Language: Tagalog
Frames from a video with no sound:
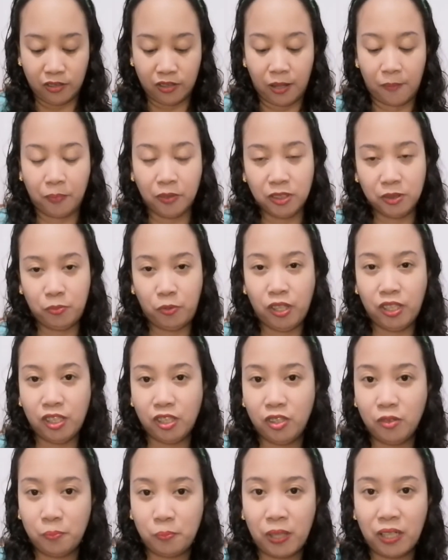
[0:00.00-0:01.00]
Tapos,
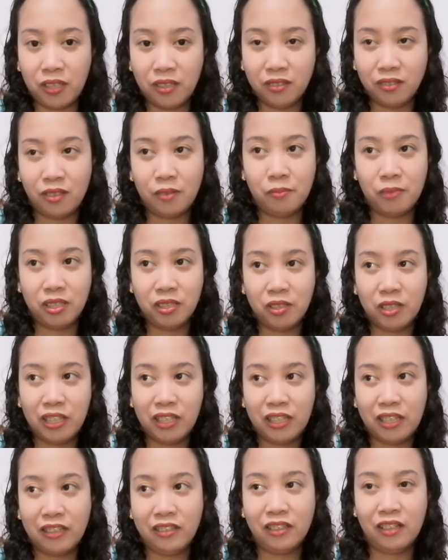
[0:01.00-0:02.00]
pwede nyo pa rin naman
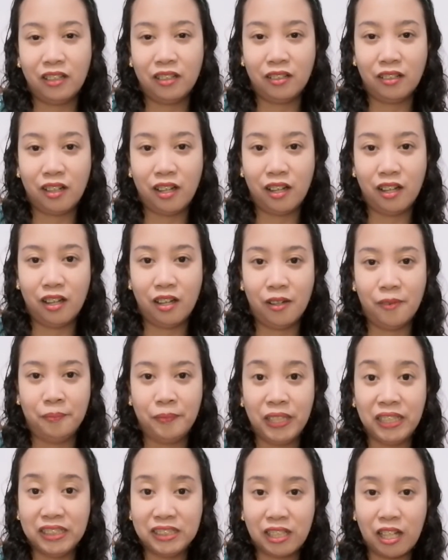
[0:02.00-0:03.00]
hingan ng um,
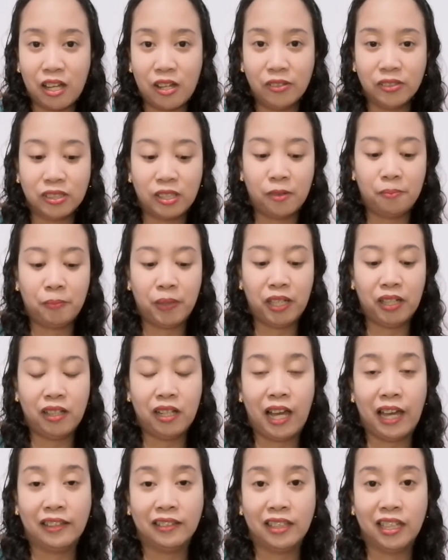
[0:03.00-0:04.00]
discount kapag
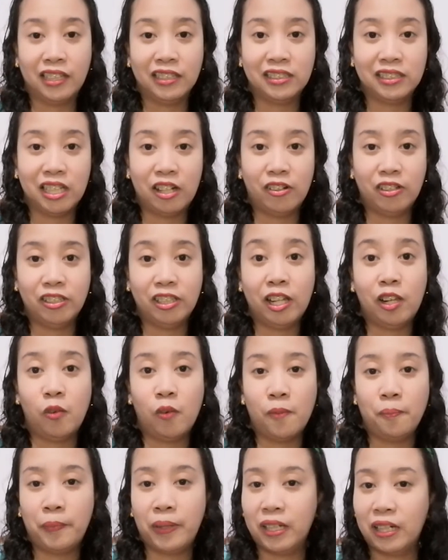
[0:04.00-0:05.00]
kahit na isa or
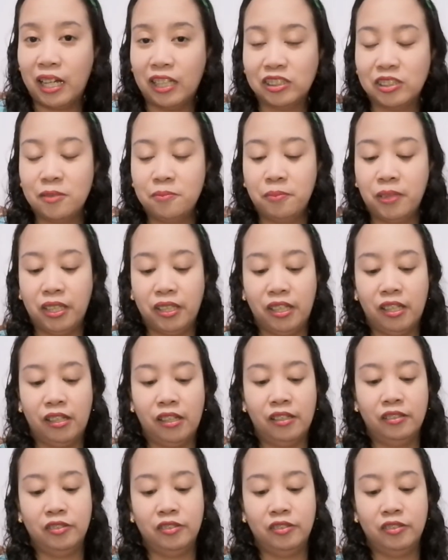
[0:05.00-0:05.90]
dalawang piraso yung binila